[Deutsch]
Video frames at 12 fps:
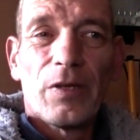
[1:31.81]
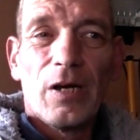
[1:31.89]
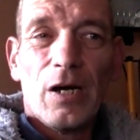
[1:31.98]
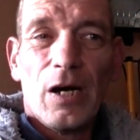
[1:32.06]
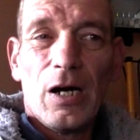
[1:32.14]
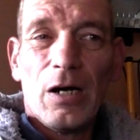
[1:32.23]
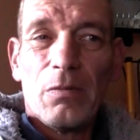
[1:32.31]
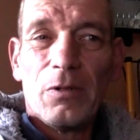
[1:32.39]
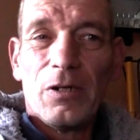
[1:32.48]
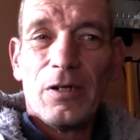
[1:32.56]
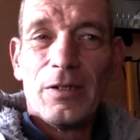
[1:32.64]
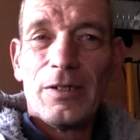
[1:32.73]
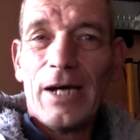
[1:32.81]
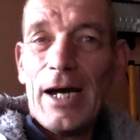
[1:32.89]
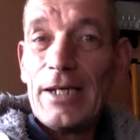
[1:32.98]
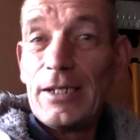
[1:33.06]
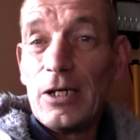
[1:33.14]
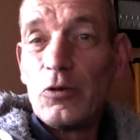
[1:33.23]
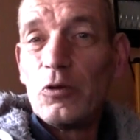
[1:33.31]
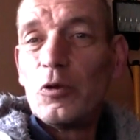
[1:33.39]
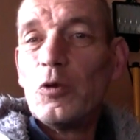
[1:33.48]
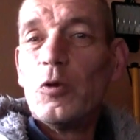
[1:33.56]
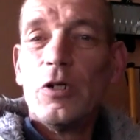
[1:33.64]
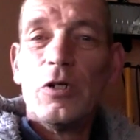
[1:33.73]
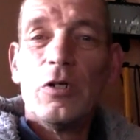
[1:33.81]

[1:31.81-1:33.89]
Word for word: aber da ich ja nur